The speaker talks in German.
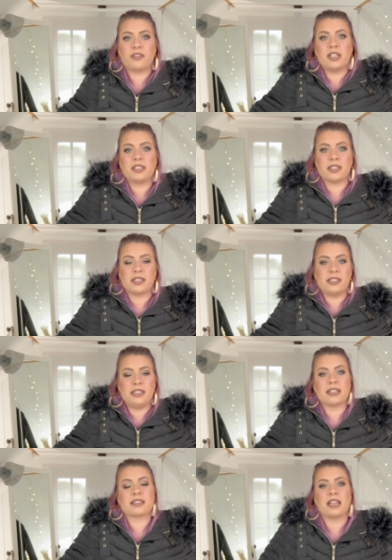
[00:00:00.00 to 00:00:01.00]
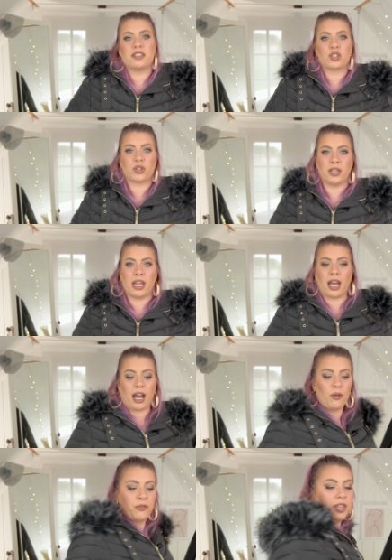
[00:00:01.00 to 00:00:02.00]
finde ich, sieht das Ganze schon
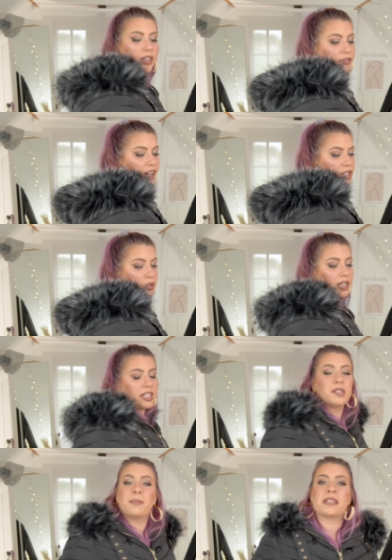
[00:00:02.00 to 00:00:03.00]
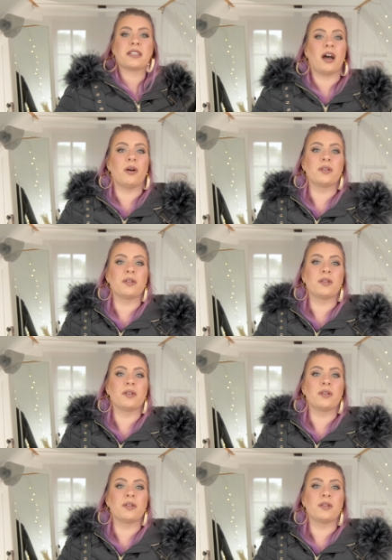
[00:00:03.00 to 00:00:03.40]
auf jeden Fall deutlich besser